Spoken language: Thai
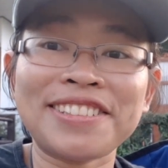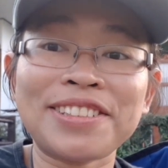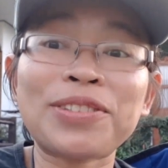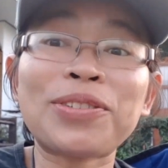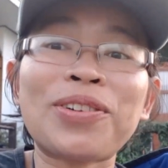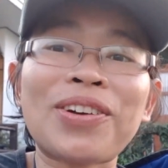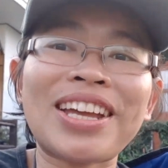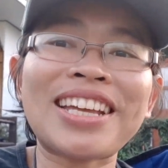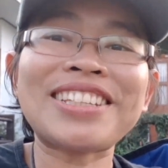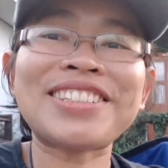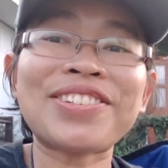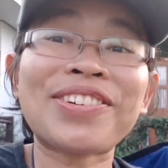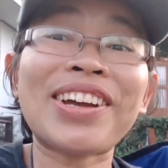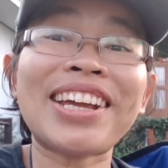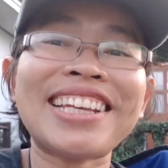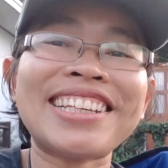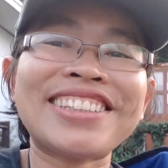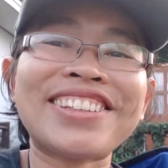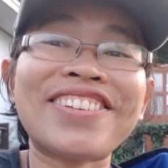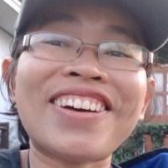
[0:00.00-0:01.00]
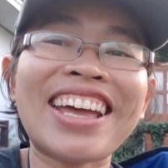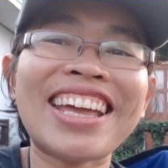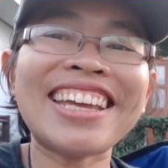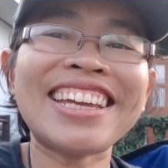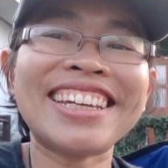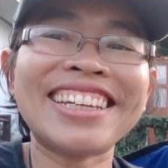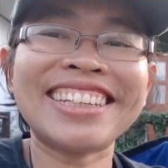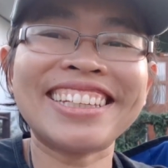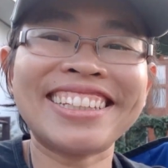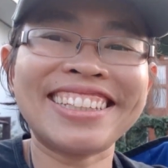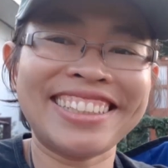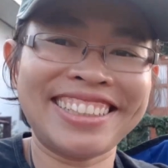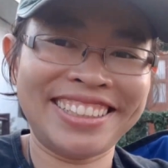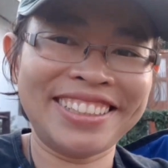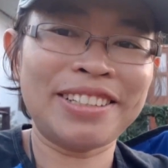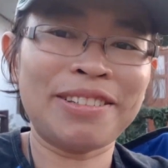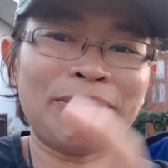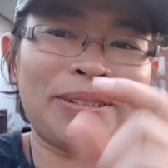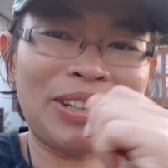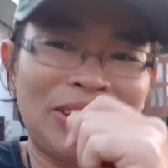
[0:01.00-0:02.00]
สวยสวยสวย
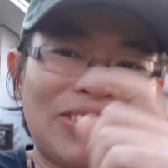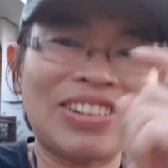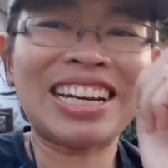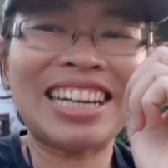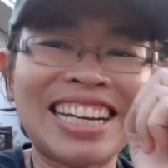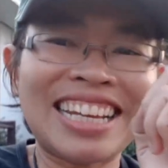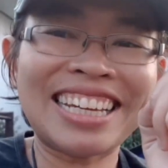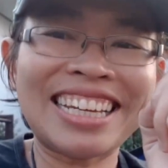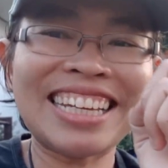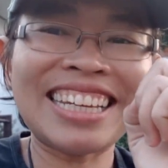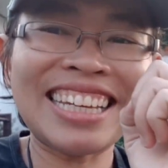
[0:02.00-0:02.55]
ไปดูกันเล